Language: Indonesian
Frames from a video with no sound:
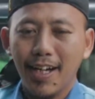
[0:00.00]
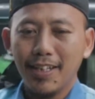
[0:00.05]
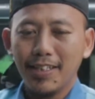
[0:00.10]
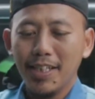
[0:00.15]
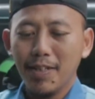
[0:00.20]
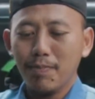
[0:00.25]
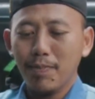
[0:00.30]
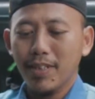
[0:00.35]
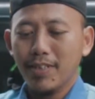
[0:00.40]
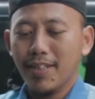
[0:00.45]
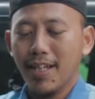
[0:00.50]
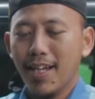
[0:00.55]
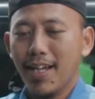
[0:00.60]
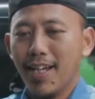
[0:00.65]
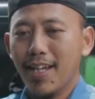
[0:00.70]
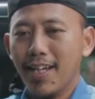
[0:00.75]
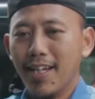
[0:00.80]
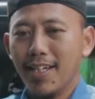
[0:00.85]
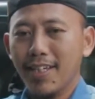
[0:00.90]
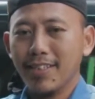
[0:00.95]

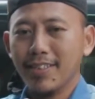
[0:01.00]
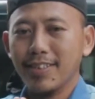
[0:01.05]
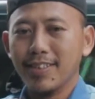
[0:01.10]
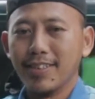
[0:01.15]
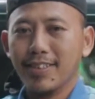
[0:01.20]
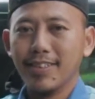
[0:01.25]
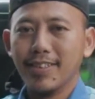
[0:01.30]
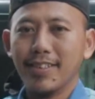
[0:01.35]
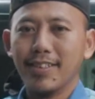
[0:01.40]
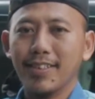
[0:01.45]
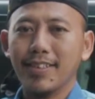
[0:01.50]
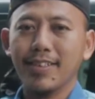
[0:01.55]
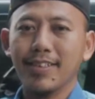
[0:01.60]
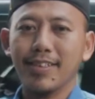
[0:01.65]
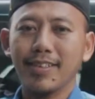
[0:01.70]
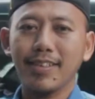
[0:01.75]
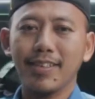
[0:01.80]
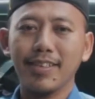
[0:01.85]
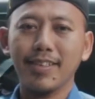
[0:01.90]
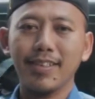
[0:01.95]
aktivitas
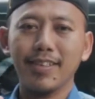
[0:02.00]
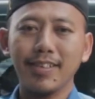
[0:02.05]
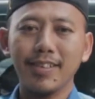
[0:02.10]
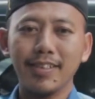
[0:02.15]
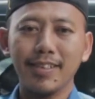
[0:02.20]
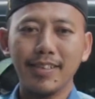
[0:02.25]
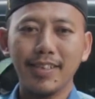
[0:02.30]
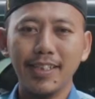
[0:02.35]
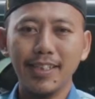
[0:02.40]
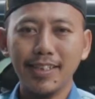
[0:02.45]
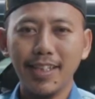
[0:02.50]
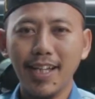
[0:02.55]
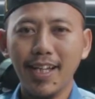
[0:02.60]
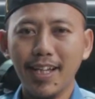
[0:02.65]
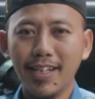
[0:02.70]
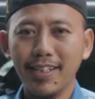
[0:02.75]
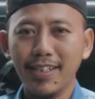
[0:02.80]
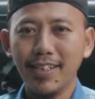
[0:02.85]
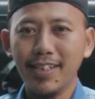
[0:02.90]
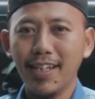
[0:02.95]

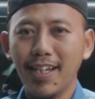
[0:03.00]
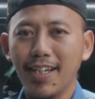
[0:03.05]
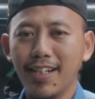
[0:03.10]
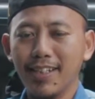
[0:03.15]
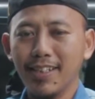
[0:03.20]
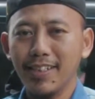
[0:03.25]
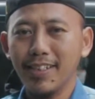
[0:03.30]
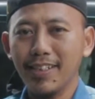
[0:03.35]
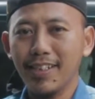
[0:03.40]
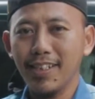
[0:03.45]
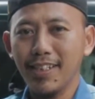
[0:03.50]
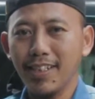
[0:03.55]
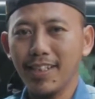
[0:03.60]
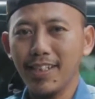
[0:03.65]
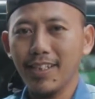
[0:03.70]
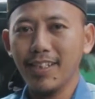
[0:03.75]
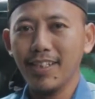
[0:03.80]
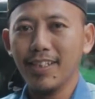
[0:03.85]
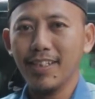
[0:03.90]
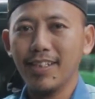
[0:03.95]
kita di hari ini
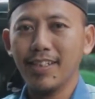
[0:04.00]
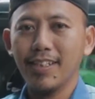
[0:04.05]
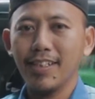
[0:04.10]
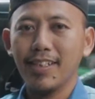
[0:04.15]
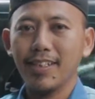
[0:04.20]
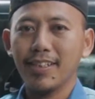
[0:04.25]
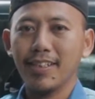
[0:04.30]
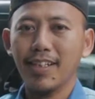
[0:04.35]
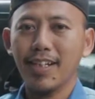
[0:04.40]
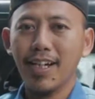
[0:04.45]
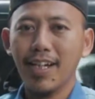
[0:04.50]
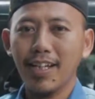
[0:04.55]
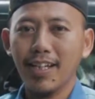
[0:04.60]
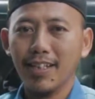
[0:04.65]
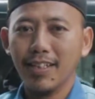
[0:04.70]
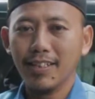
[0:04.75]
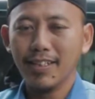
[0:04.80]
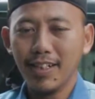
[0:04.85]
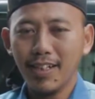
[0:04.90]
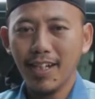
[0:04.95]
telah
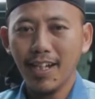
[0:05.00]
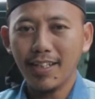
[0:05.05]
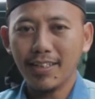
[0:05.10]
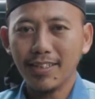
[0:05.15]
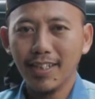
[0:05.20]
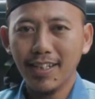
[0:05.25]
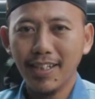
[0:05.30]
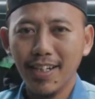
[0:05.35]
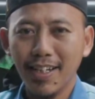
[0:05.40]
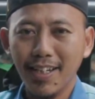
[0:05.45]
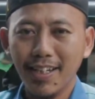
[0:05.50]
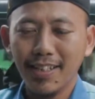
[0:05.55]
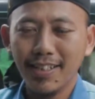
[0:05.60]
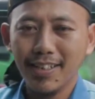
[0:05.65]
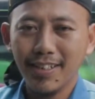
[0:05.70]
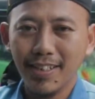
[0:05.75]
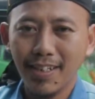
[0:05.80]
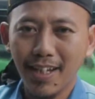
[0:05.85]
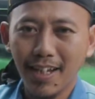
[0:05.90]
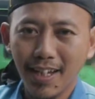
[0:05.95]
terlaksana
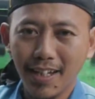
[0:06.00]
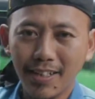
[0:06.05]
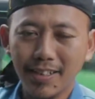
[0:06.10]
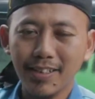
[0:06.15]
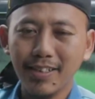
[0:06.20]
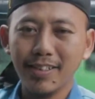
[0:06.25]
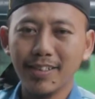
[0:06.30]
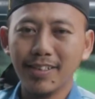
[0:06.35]
dengan